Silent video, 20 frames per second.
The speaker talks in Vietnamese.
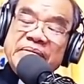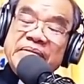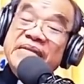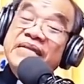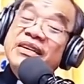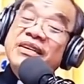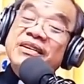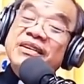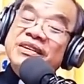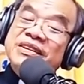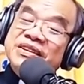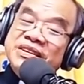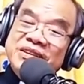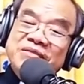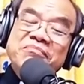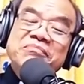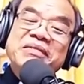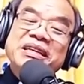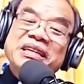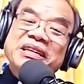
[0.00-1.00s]
Những người
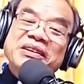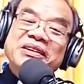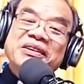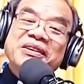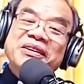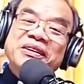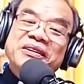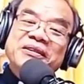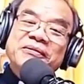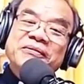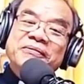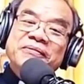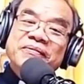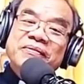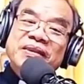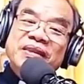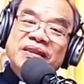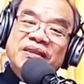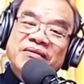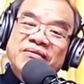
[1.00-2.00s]
rất bình thường
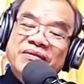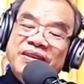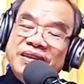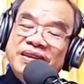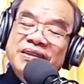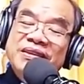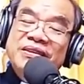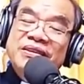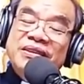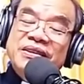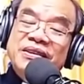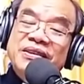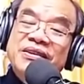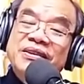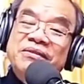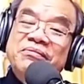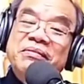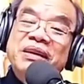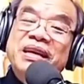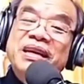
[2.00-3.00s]
và những người
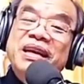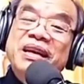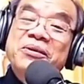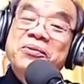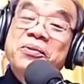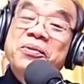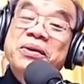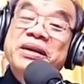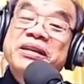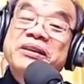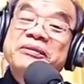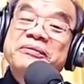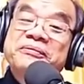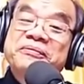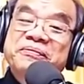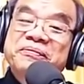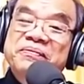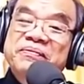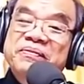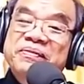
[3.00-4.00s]
thường bị lãng quên
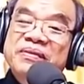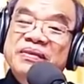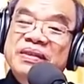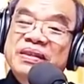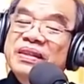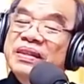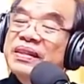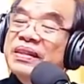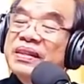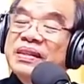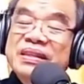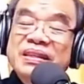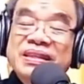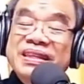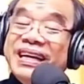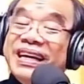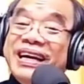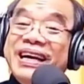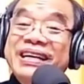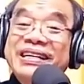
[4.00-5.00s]

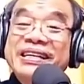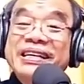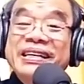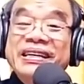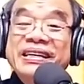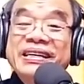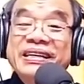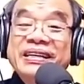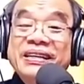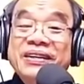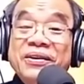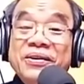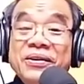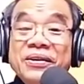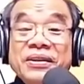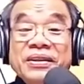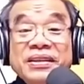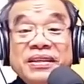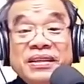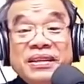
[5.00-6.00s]
chẳng ai để ý đến họ
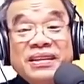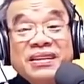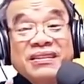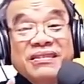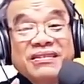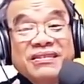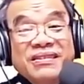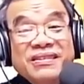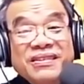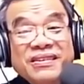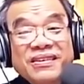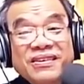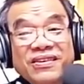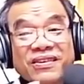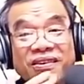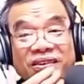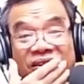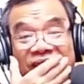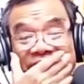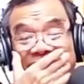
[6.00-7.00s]
nhưng
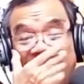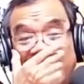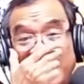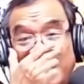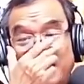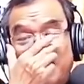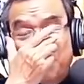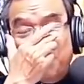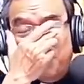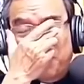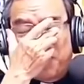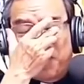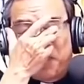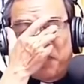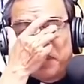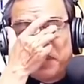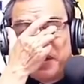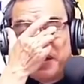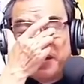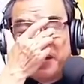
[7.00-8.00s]
họ lại đang đóng
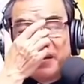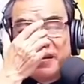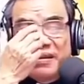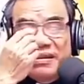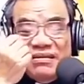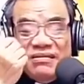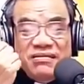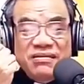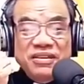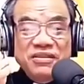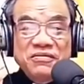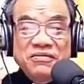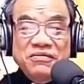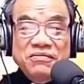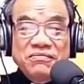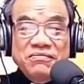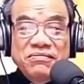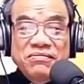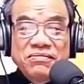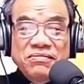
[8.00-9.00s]
góp những
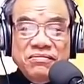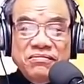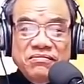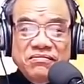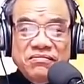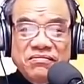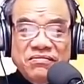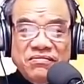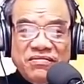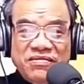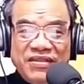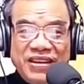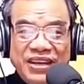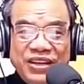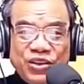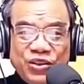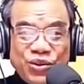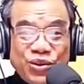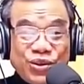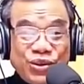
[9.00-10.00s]

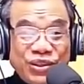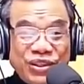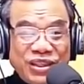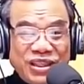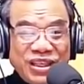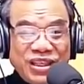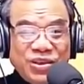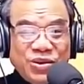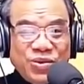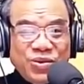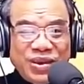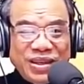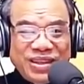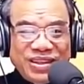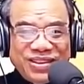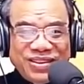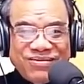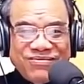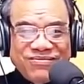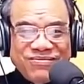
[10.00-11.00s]
vai trò rất
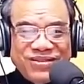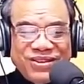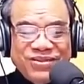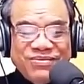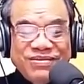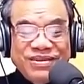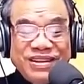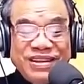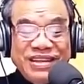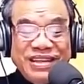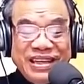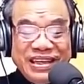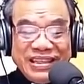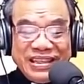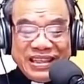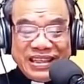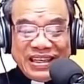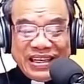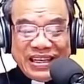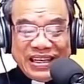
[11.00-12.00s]
quan trọng trong cơn đại
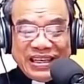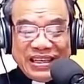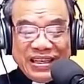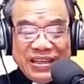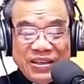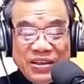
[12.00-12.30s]
dịch này